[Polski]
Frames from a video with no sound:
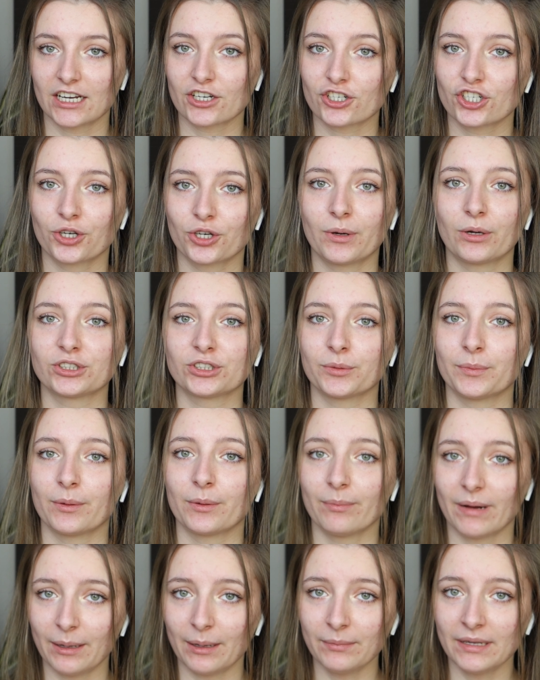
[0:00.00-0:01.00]
ja Szczygła u siebie
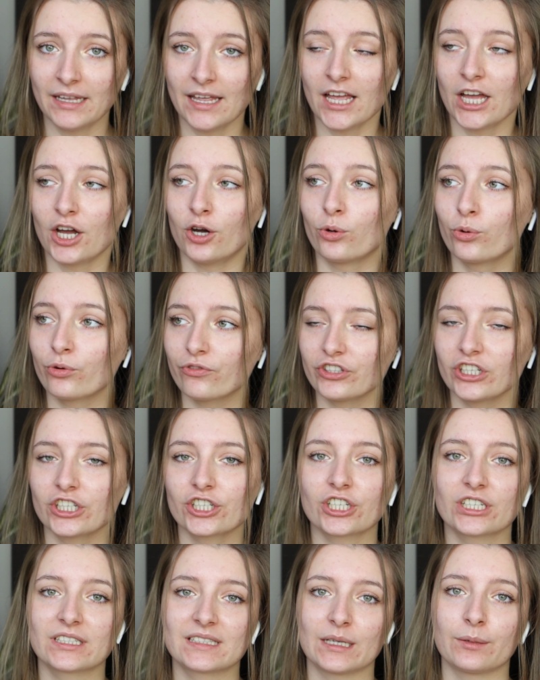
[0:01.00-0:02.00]
mam,
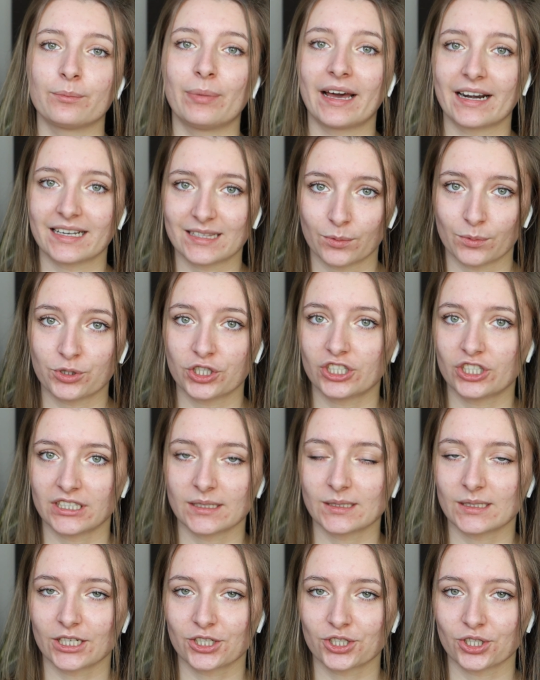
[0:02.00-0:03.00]
również chcę bardzo
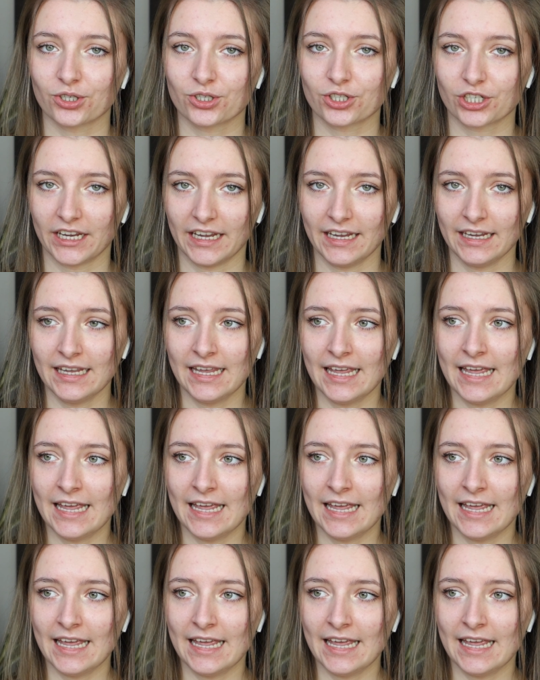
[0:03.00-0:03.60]
przeczytać tę książkę,